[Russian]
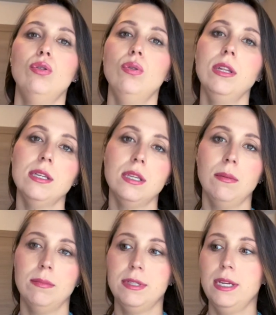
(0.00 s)
но на
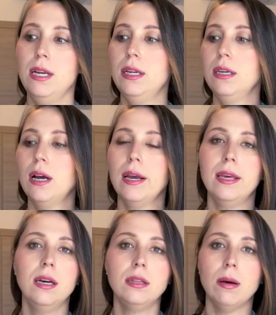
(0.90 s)
самом деле
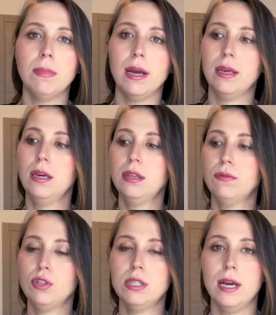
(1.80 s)
никаких там каких-то,
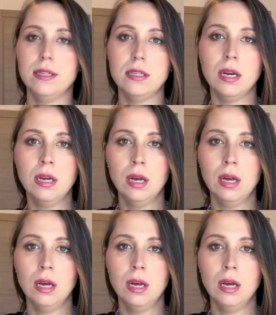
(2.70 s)
вы знаете,